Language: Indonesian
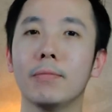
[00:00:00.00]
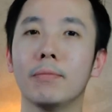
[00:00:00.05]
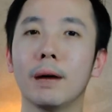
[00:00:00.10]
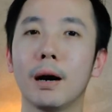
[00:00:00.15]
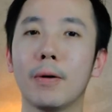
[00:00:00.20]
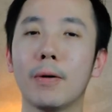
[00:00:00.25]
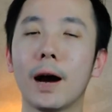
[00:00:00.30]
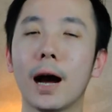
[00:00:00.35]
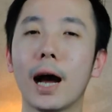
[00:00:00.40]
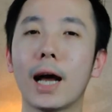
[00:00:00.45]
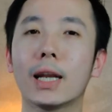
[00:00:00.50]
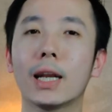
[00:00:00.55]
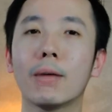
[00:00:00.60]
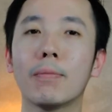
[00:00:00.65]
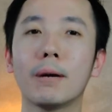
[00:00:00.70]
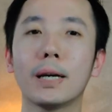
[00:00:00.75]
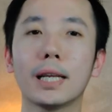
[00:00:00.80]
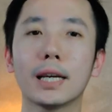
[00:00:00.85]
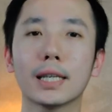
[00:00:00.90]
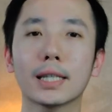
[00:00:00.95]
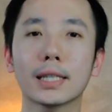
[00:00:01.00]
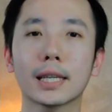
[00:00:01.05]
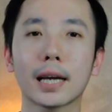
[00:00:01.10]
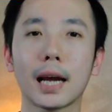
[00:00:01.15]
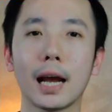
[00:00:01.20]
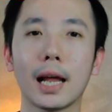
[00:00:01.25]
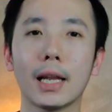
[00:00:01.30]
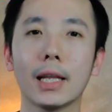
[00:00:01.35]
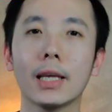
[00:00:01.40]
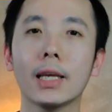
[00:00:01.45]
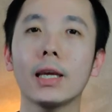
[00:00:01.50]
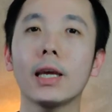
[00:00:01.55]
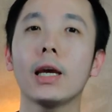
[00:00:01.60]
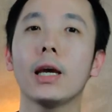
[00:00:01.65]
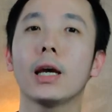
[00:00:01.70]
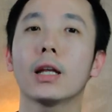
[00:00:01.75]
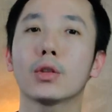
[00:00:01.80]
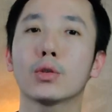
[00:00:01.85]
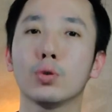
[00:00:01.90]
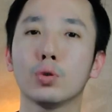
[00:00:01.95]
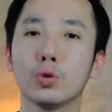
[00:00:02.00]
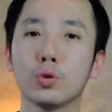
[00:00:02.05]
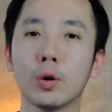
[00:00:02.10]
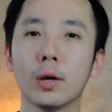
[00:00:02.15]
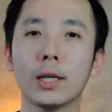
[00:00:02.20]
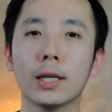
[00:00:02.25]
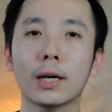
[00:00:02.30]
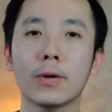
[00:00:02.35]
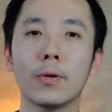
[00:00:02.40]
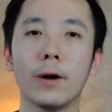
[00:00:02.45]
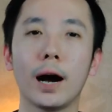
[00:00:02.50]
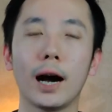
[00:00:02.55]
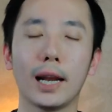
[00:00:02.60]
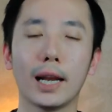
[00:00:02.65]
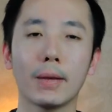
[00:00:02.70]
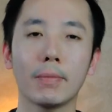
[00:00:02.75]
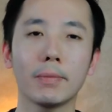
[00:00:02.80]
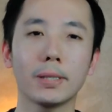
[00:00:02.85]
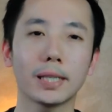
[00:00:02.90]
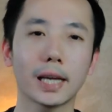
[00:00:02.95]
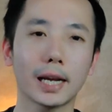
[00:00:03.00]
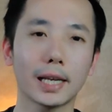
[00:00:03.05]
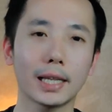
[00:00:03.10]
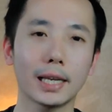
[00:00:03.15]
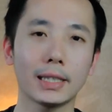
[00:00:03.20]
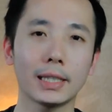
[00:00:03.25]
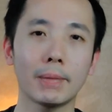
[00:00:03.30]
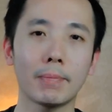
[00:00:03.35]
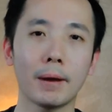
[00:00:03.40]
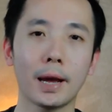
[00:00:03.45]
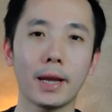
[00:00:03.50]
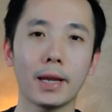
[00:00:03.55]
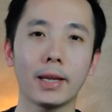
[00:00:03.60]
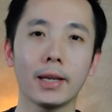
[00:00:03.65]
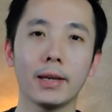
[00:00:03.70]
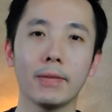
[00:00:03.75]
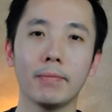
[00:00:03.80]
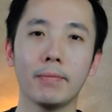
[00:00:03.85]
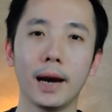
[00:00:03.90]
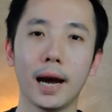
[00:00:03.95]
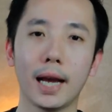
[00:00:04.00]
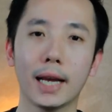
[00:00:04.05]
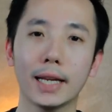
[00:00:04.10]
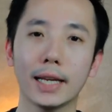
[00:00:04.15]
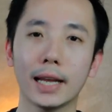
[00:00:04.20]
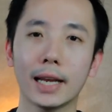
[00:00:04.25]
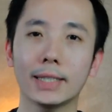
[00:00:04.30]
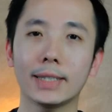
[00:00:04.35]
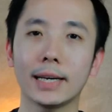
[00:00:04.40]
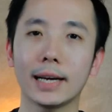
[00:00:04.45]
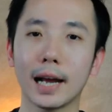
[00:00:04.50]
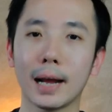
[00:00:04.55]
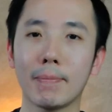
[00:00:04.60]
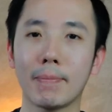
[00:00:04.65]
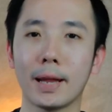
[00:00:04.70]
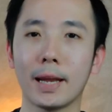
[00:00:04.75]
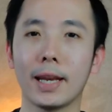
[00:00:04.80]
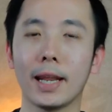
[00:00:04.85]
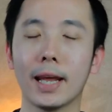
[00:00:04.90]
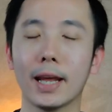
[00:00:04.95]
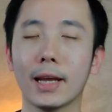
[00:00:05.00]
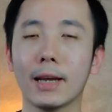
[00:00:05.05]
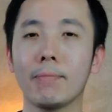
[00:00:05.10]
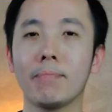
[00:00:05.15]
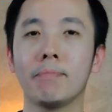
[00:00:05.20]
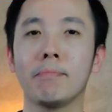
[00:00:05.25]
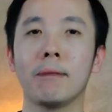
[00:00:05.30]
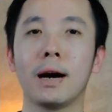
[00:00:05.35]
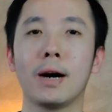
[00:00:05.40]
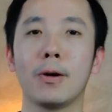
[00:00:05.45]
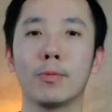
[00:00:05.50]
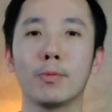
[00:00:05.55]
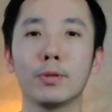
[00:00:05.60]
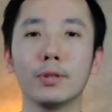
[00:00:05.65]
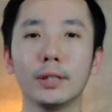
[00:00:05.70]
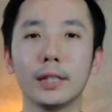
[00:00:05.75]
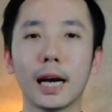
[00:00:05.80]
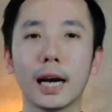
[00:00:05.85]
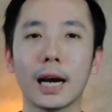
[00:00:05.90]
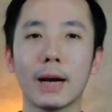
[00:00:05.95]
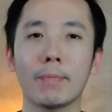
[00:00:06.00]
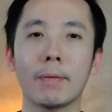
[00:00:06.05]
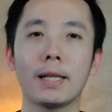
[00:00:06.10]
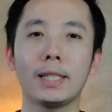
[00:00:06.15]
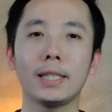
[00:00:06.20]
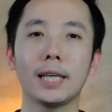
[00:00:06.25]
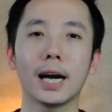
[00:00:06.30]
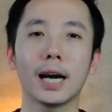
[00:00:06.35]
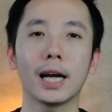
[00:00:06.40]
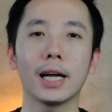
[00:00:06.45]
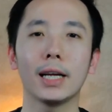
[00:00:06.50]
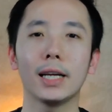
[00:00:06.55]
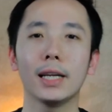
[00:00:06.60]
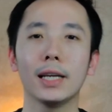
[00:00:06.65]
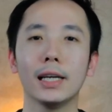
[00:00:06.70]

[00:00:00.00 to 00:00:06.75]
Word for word: bahwa ada banyak sekali tujuan keuangan yang bisa kita capai, baik dari jangka pendek maupun jangka panjang.